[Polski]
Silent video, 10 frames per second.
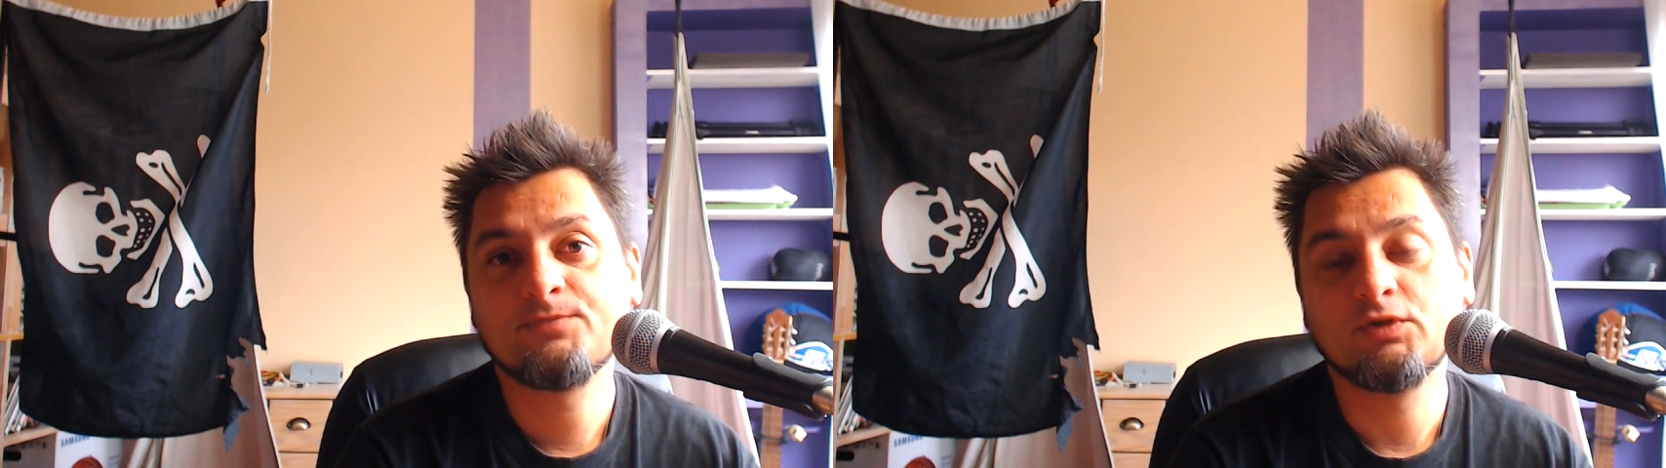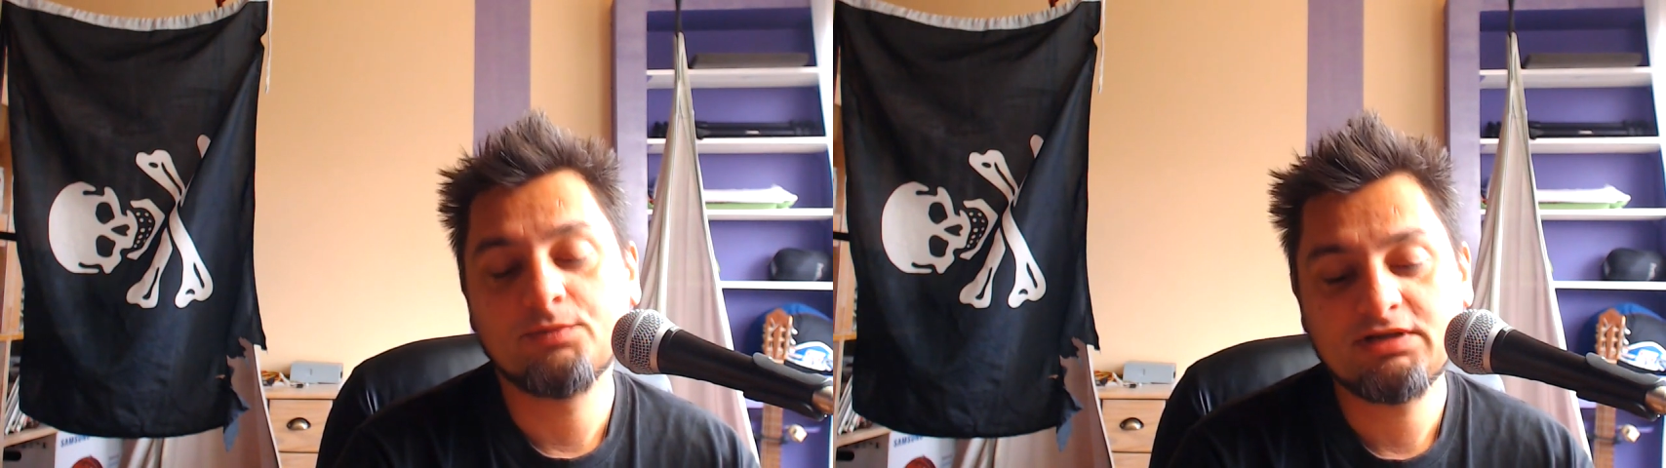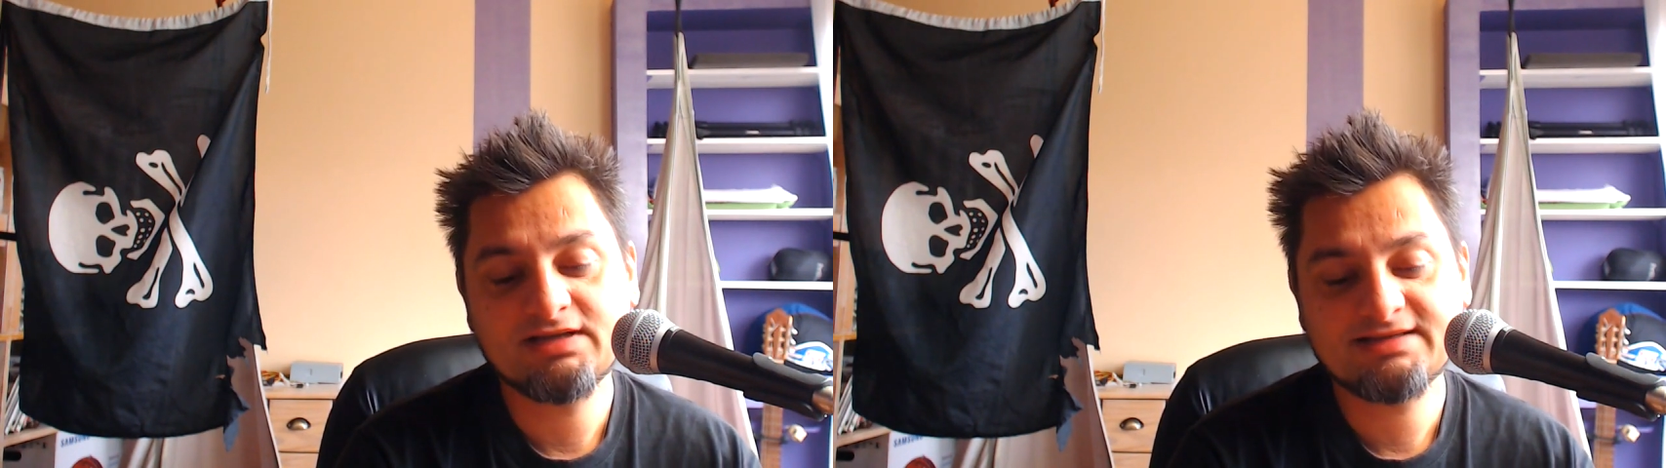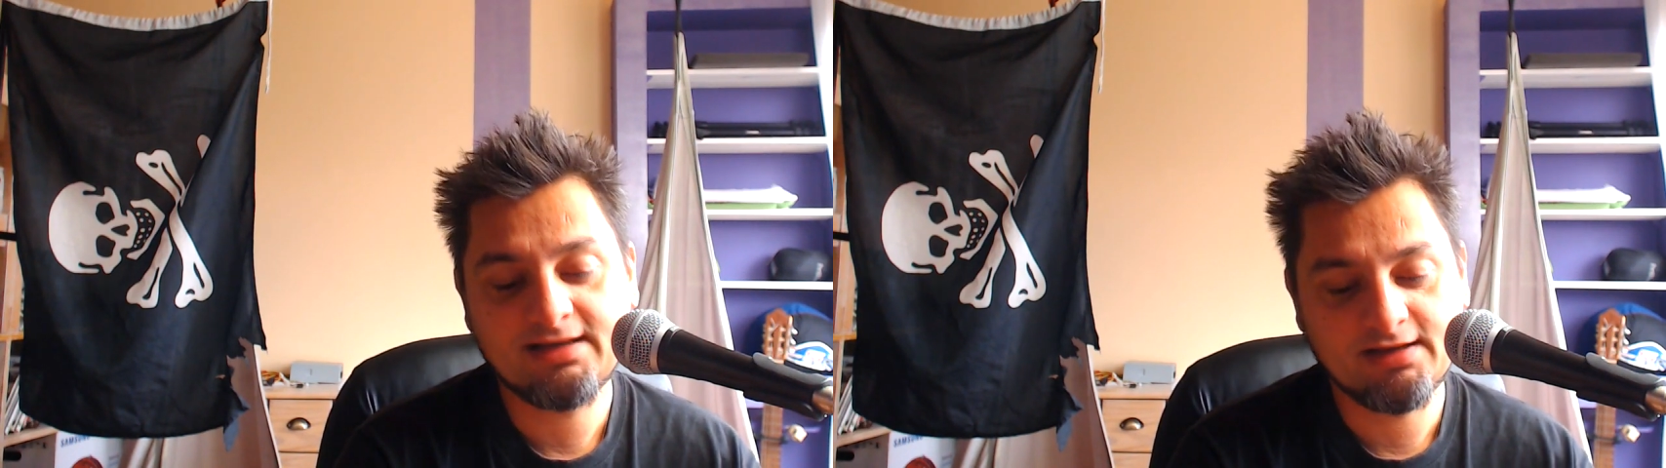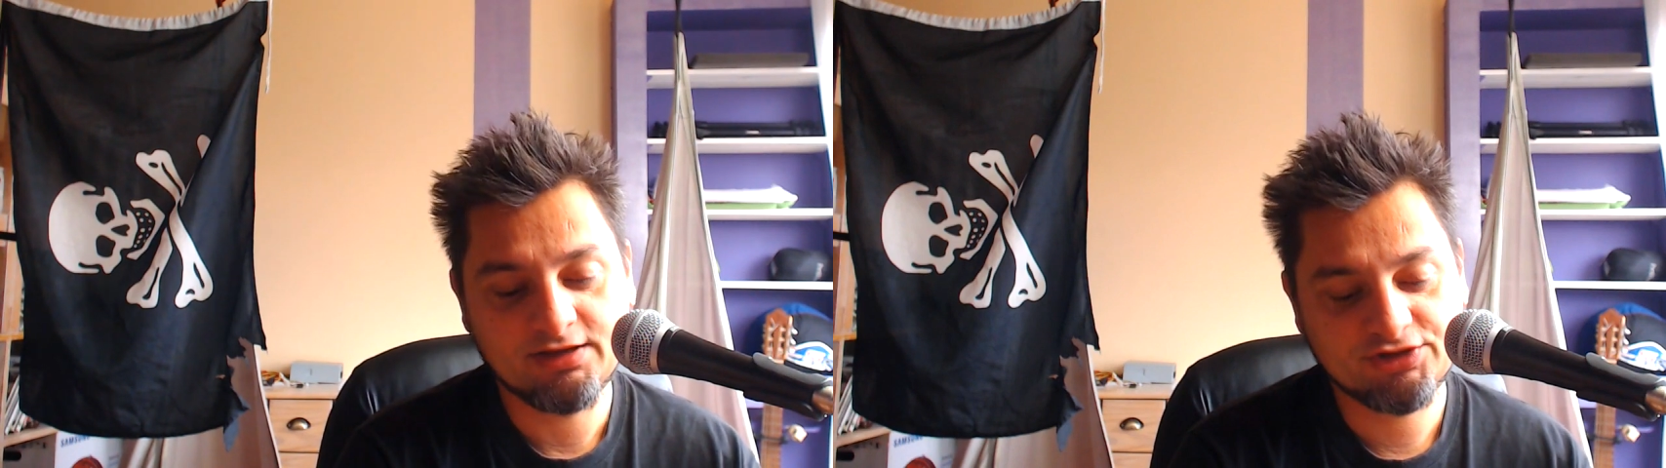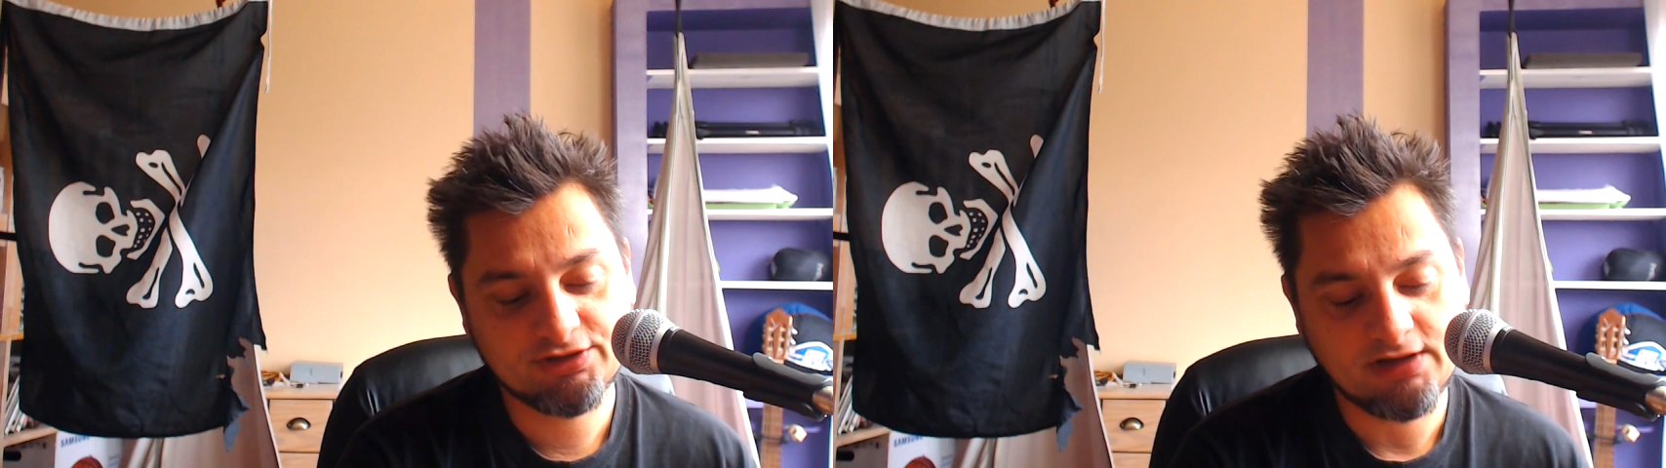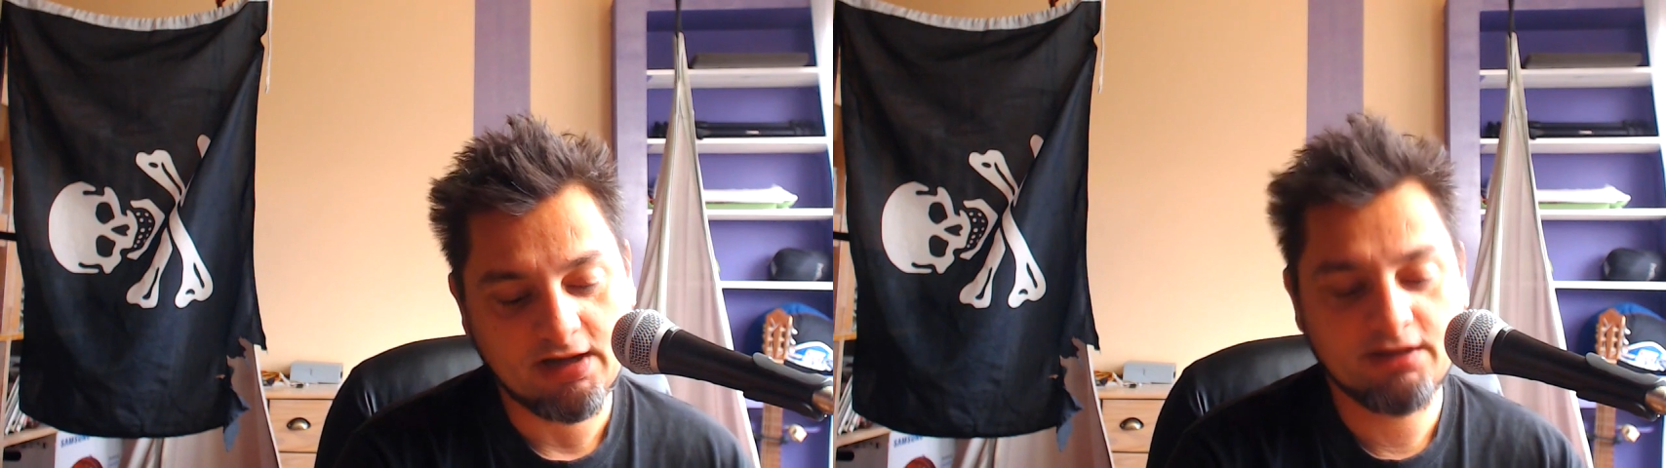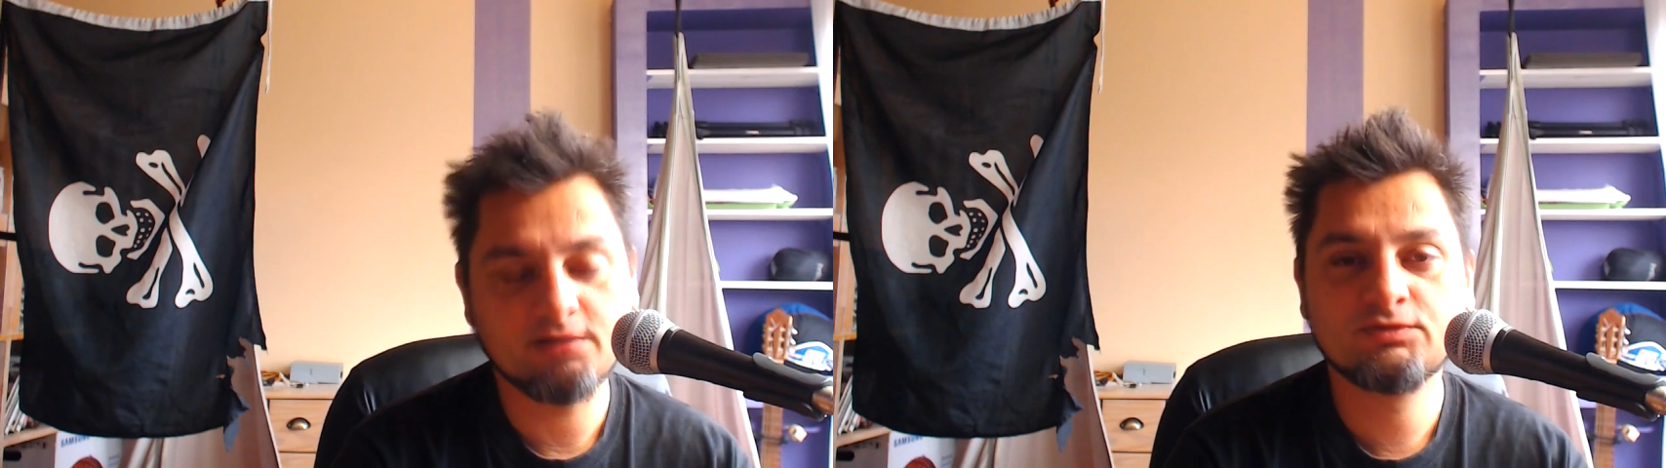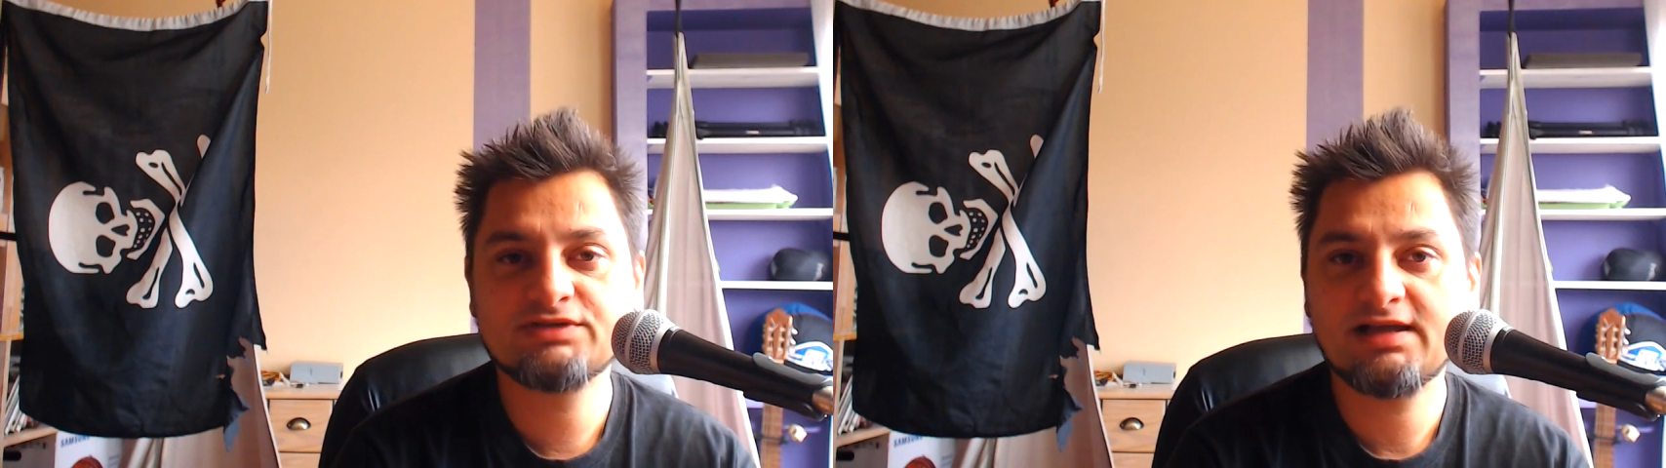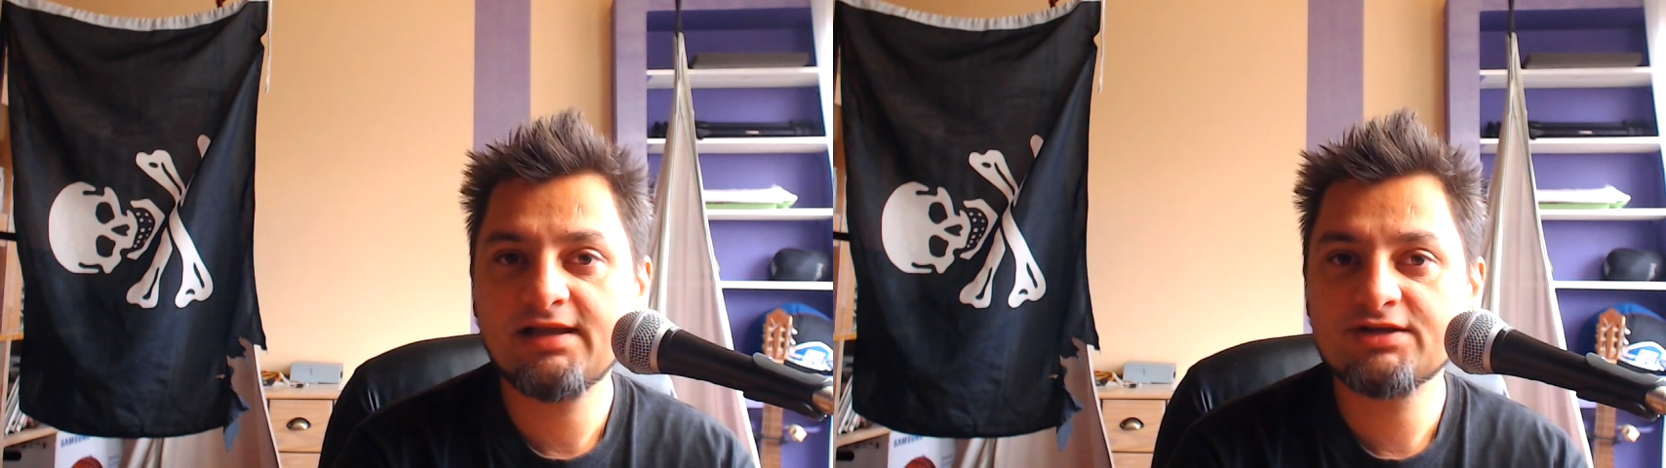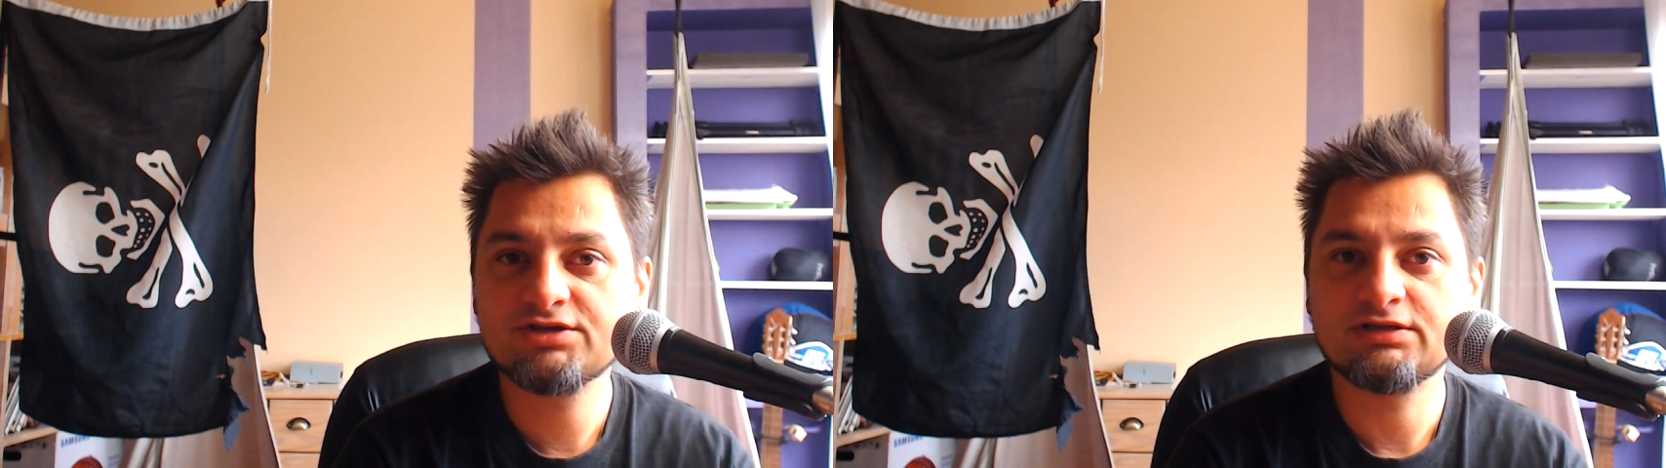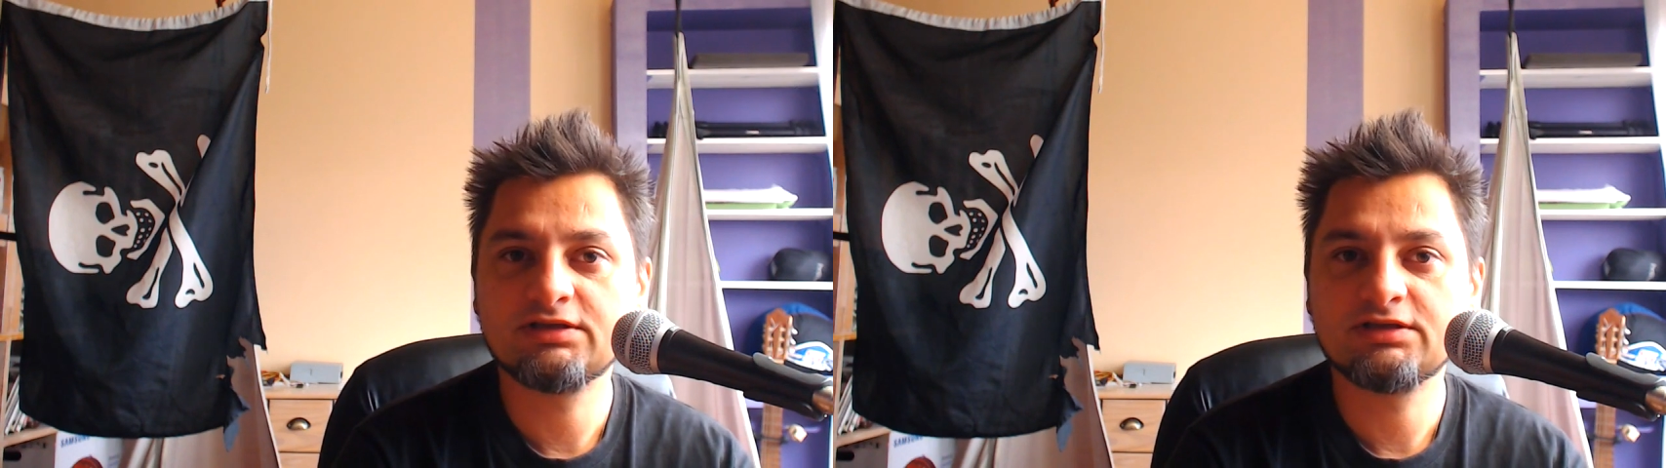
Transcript: No mi nie zależy, a jemu zależy,